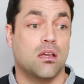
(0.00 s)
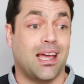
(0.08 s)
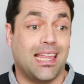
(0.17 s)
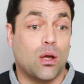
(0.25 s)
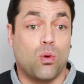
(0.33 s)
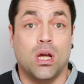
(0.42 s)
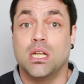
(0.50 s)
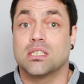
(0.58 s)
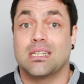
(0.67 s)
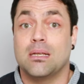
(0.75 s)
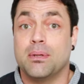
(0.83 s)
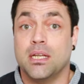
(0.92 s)
Cada cual
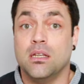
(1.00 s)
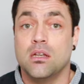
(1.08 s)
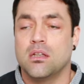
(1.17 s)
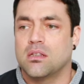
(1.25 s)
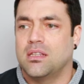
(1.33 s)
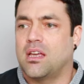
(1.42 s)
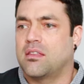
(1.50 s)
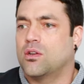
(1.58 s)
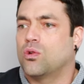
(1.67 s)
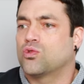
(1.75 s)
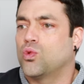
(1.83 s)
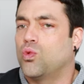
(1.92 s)
es libre de hacer
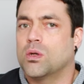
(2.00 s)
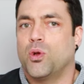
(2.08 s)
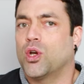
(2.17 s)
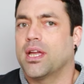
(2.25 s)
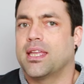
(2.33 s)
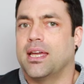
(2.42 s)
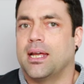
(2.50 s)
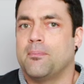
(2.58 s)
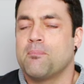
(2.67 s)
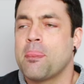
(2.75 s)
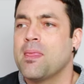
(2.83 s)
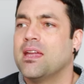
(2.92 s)
con su cuerpo lo que quiera.
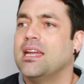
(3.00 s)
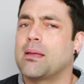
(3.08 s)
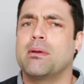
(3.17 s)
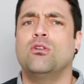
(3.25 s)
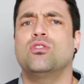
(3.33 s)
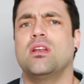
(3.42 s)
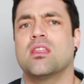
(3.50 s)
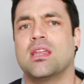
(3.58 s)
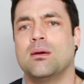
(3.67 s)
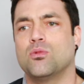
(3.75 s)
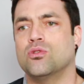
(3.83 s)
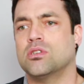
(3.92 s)
Y también
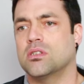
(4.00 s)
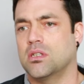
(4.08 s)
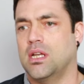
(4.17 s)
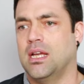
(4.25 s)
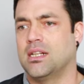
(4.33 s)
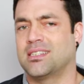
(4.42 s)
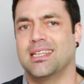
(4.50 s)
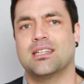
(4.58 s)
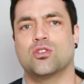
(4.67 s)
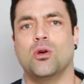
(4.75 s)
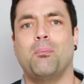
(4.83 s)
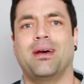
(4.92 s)
utilizamos el
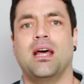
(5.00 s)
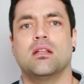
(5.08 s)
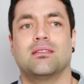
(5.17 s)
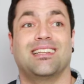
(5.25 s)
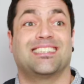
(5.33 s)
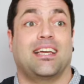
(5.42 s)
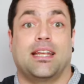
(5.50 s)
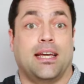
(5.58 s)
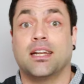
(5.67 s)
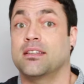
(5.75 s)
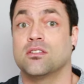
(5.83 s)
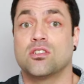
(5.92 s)
sexo para
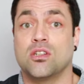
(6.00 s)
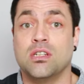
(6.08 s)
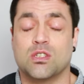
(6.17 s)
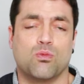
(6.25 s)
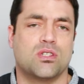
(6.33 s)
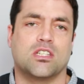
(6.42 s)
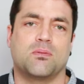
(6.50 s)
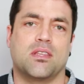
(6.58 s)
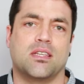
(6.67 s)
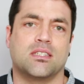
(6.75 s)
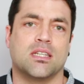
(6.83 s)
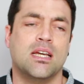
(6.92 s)
descargar tensiones muchas
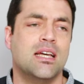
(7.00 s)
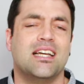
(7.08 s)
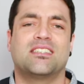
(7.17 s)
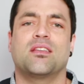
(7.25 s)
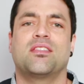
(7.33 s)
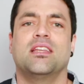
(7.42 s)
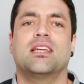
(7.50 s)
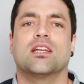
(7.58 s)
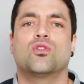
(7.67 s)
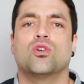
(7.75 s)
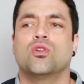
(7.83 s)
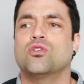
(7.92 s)
veces. Es decir, que
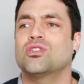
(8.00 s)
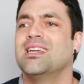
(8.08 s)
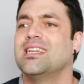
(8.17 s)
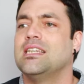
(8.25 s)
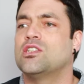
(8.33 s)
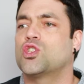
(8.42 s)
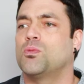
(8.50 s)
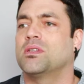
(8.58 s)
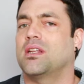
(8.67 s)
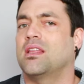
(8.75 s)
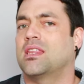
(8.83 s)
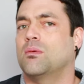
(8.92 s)
todos
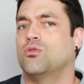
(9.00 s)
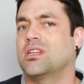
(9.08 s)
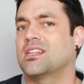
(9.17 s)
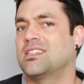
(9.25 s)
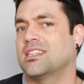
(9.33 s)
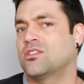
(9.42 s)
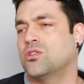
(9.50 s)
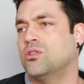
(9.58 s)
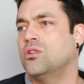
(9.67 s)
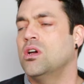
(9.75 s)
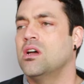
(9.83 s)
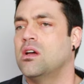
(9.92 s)
instrumentalizamos el
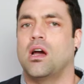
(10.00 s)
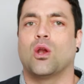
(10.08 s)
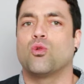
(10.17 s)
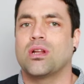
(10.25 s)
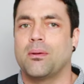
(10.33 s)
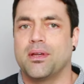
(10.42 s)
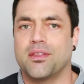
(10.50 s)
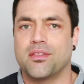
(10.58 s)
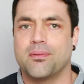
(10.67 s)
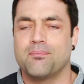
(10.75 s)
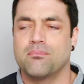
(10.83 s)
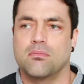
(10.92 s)
sexo alguna
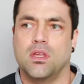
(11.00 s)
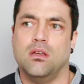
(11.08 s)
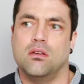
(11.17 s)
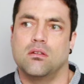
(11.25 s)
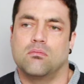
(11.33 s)
vez, ¿eh?